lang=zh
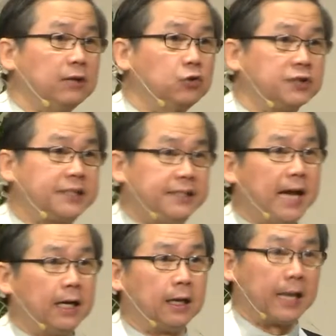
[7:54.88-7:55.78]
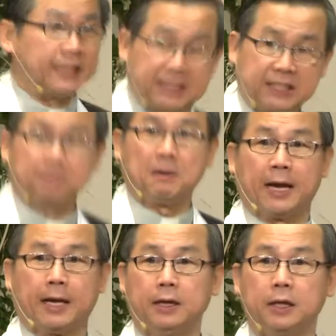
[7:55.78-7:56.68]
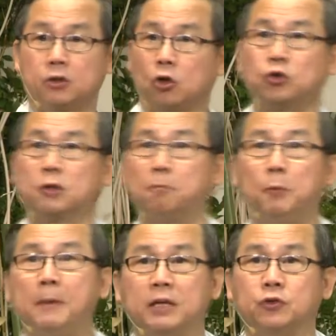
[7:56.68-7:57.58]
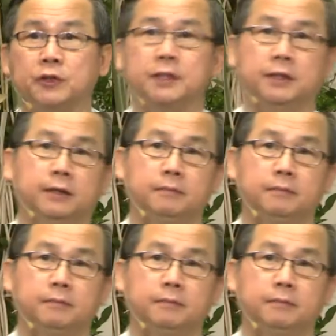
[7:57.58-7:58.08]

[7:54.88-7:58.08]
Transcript: 作像来祭拜，都是不被准许。